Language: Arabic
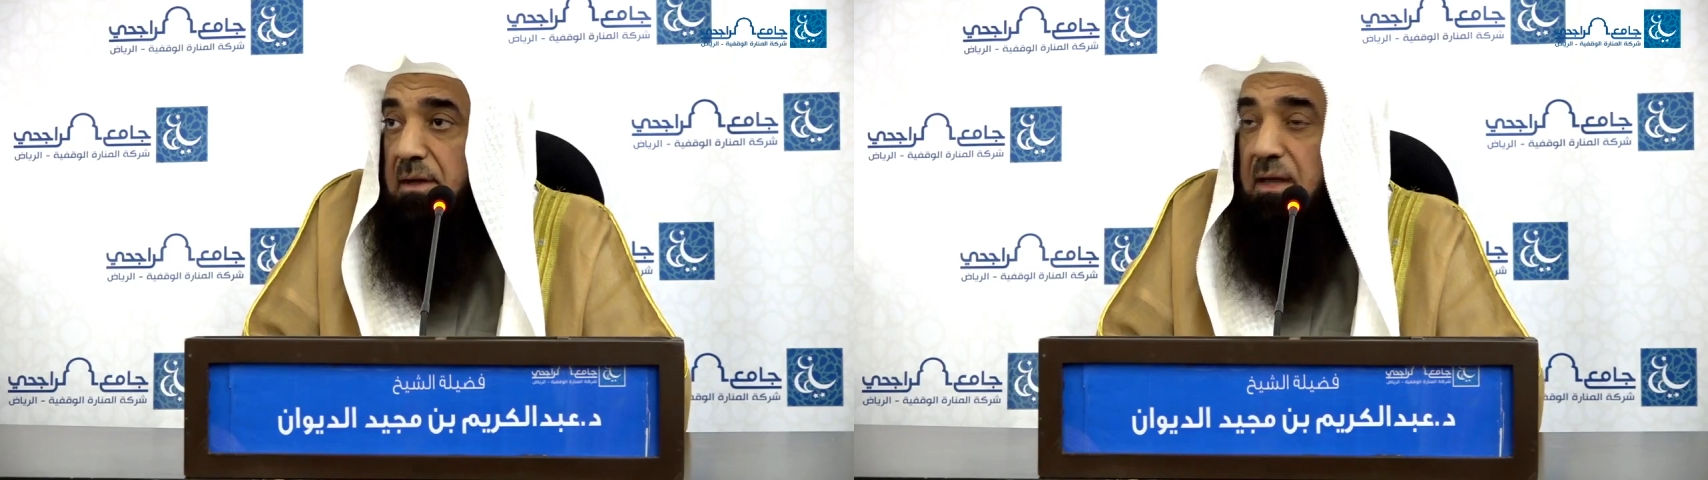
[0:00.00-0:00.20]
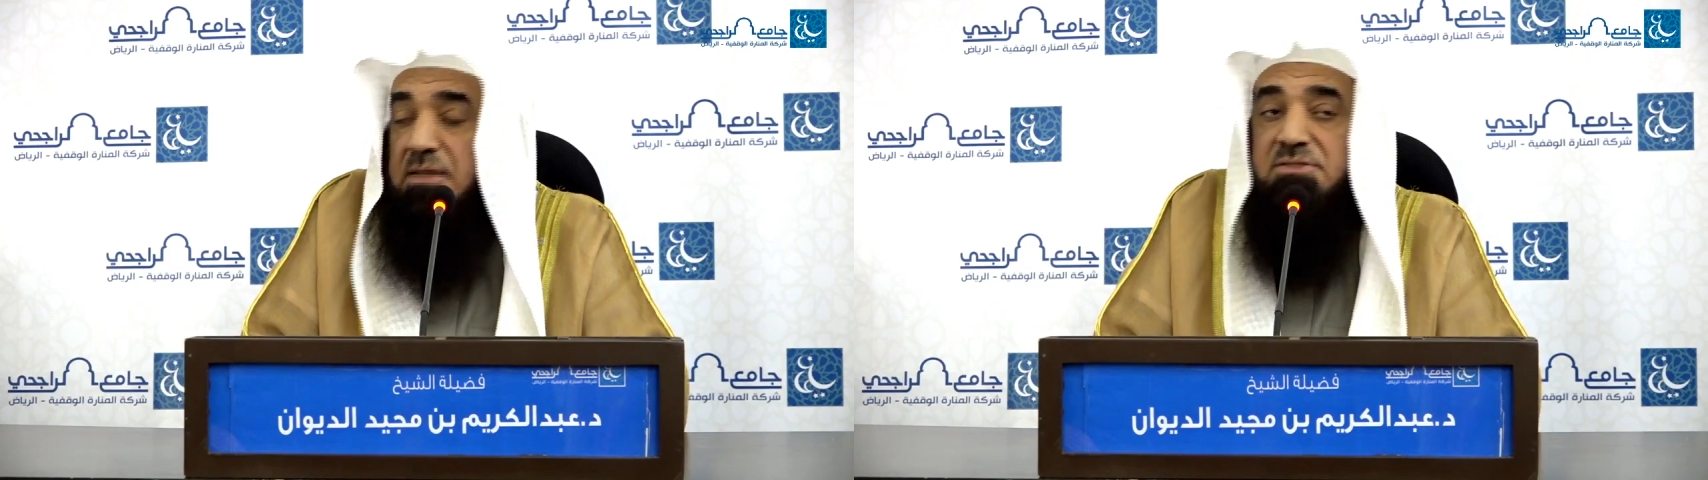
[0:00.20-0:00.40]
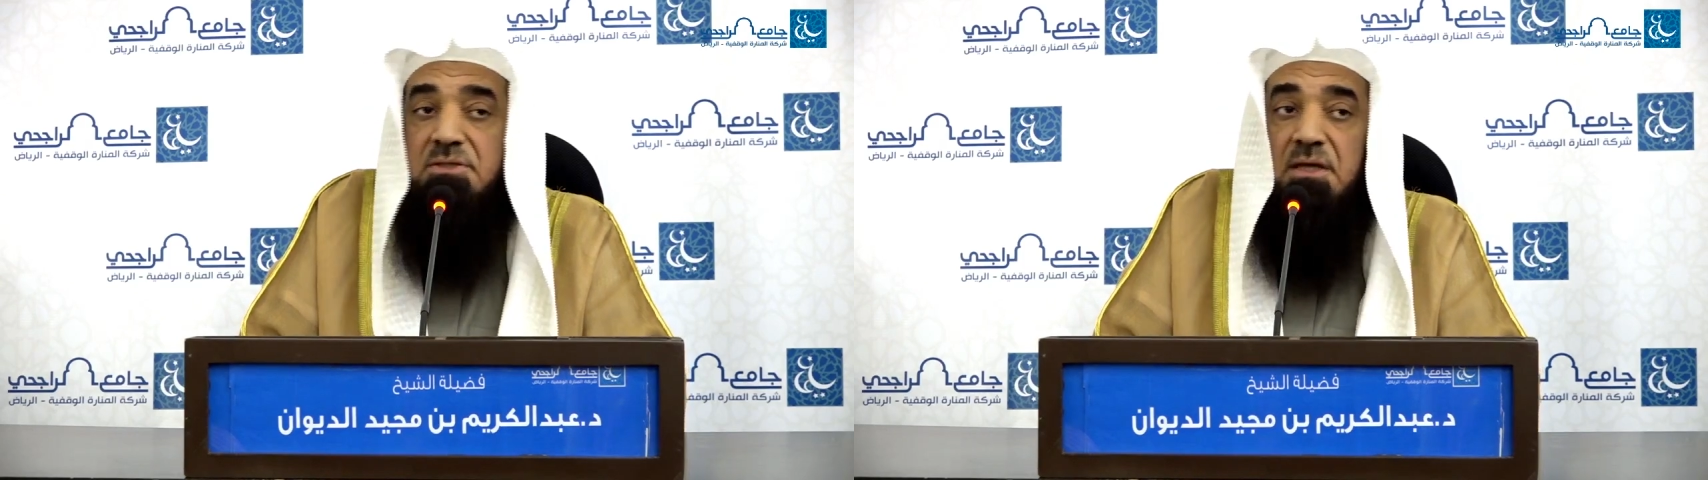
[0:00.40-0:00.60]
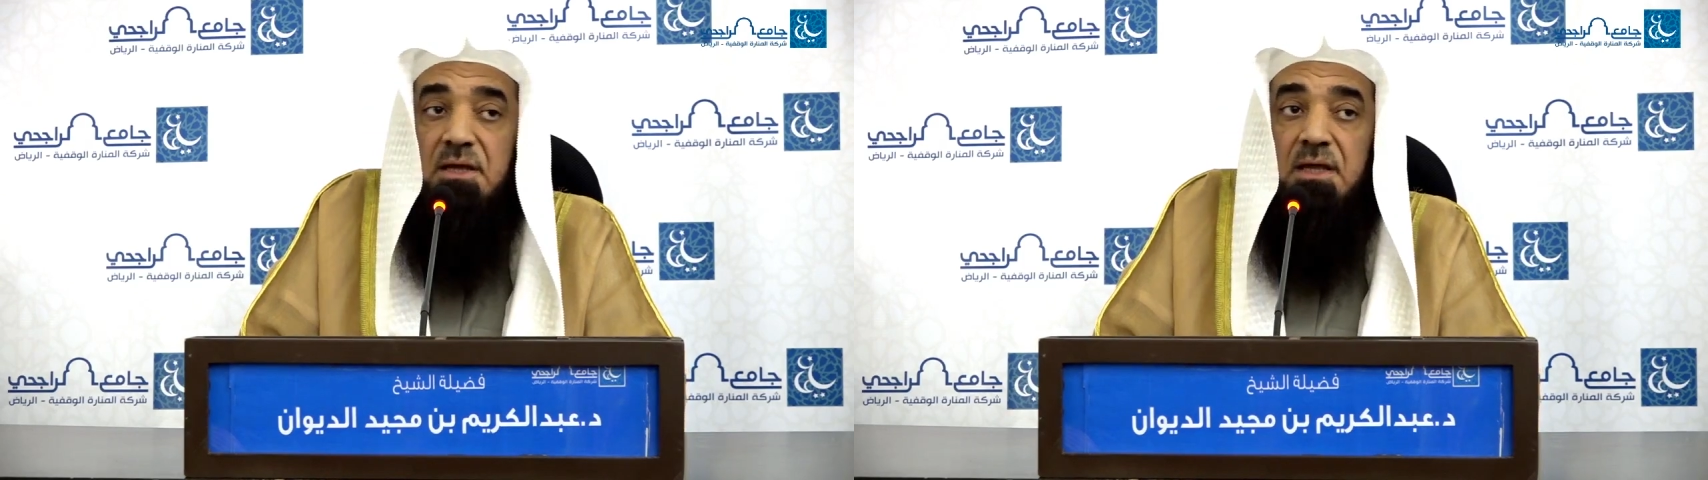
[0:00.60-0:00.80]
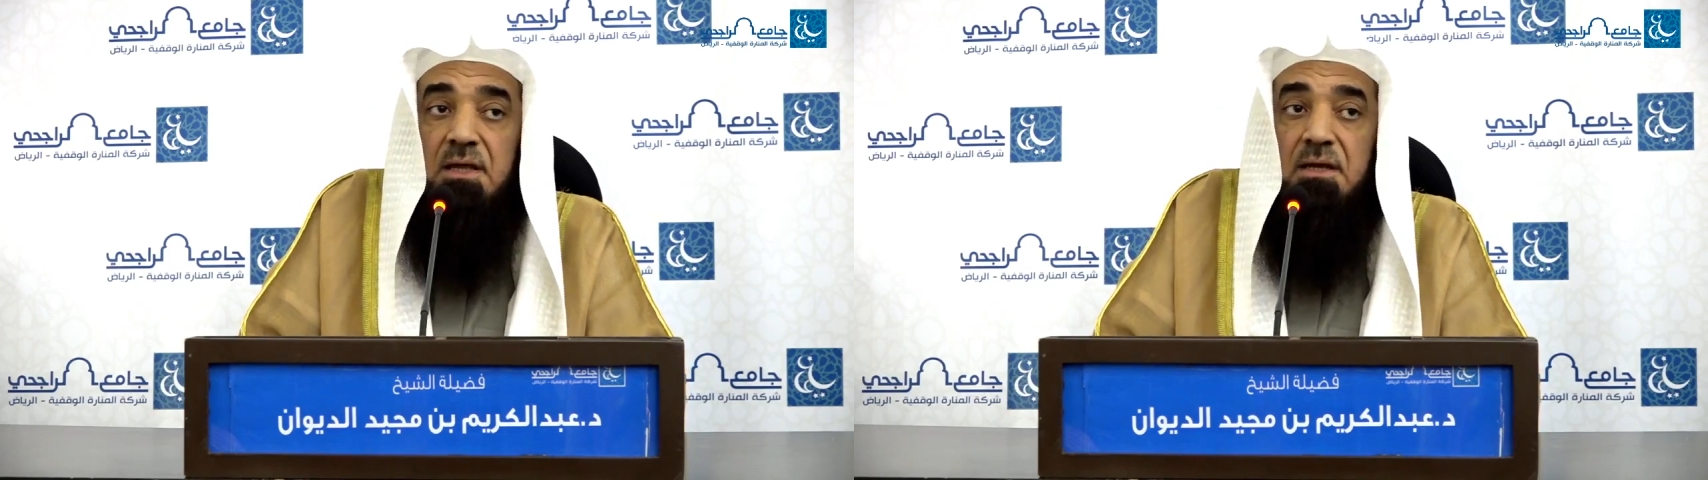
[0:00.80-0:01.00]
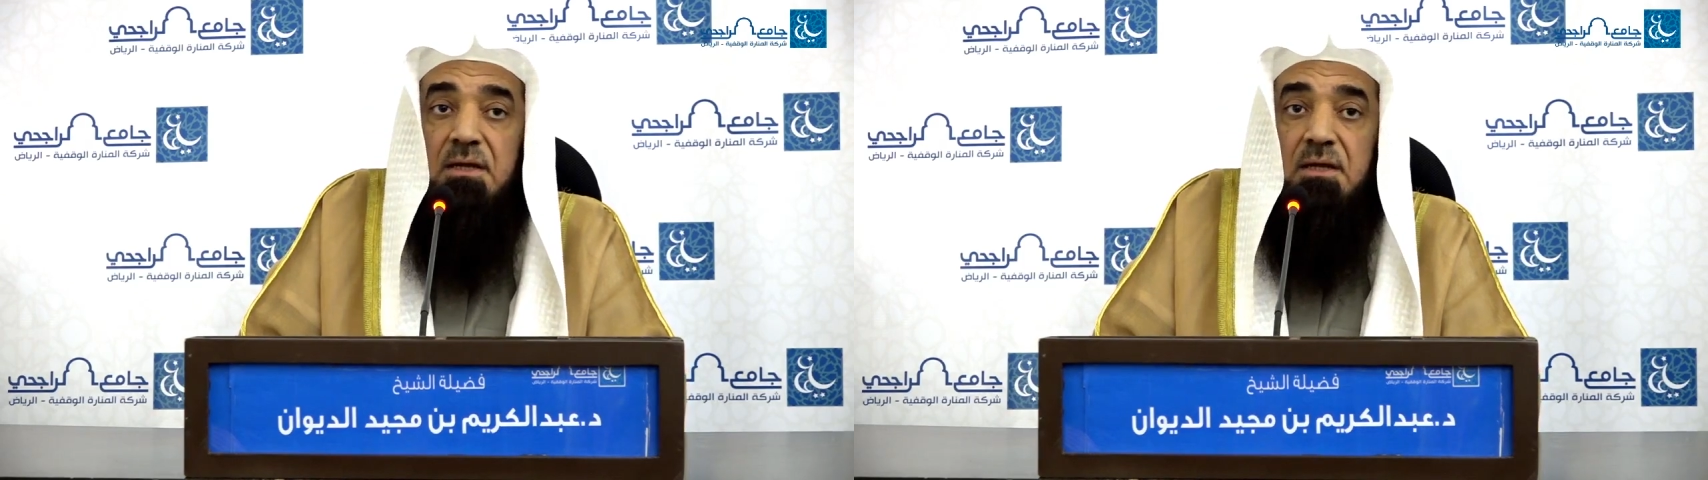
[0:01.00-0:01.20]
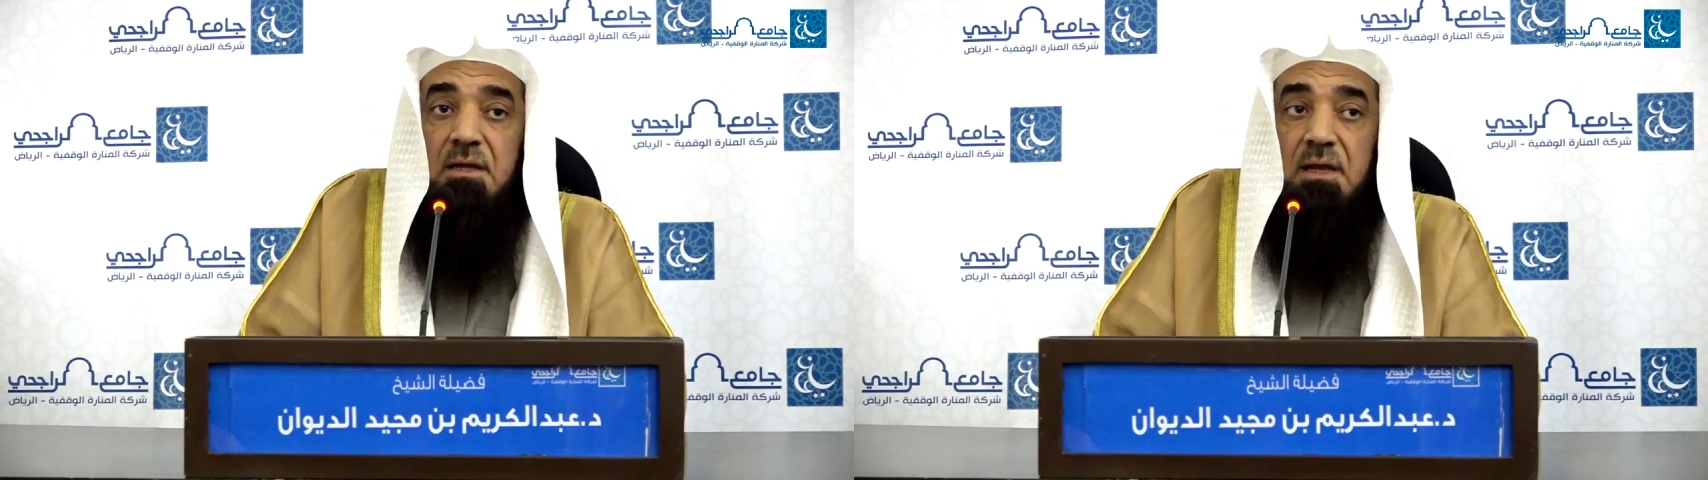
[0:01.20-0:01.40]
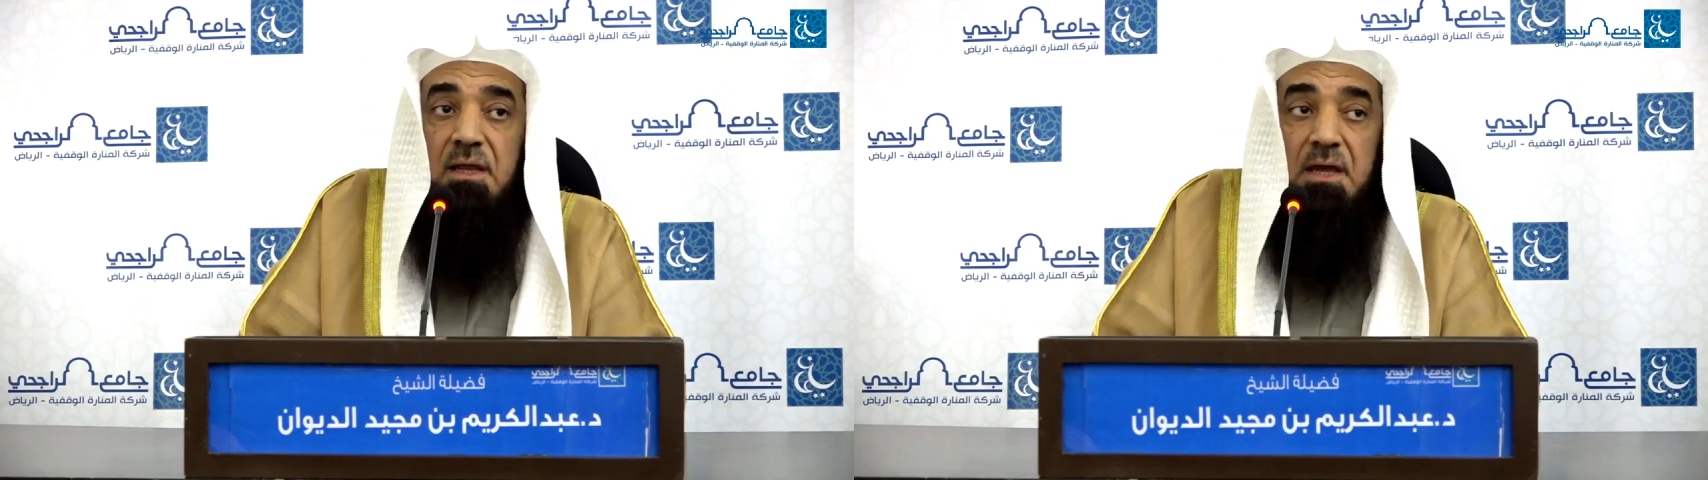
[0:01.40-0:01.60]
على استغلال
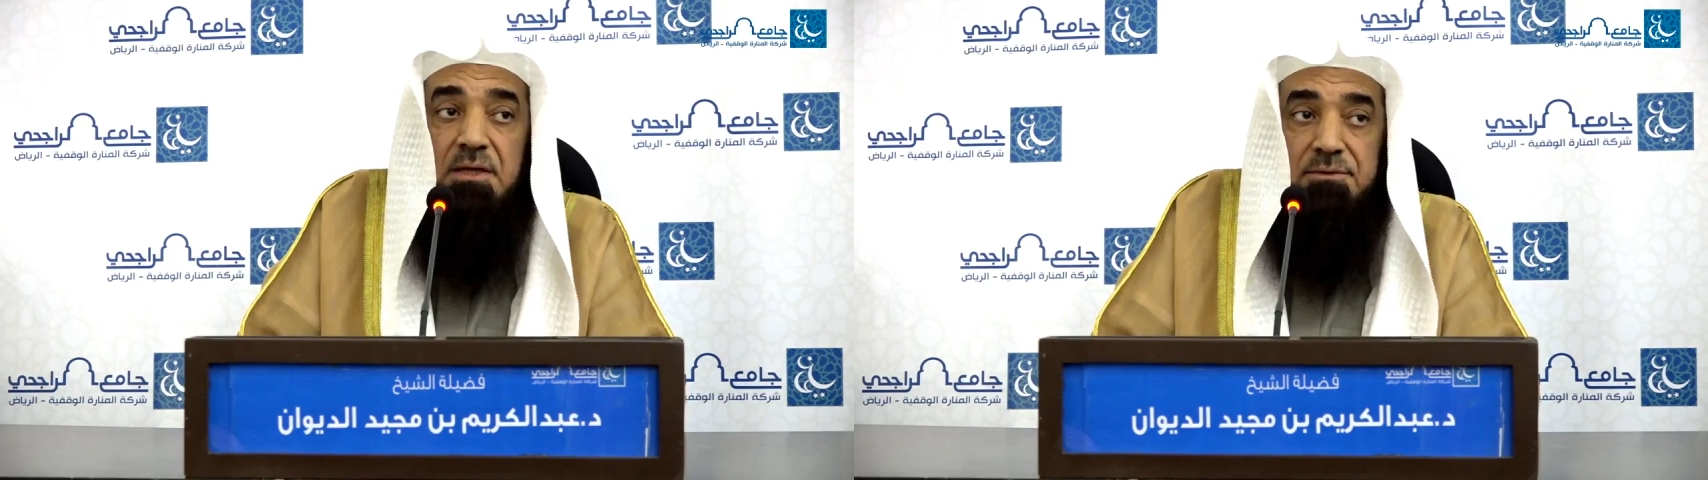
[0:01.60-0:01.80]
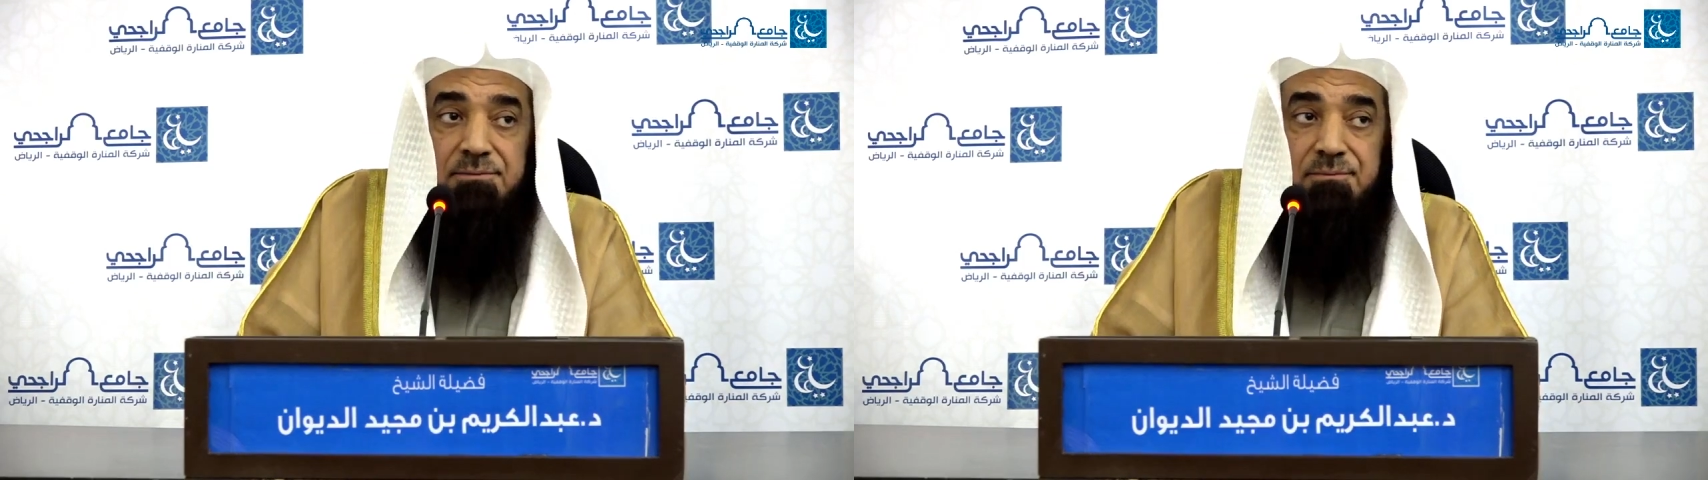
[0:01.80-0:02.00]
الخير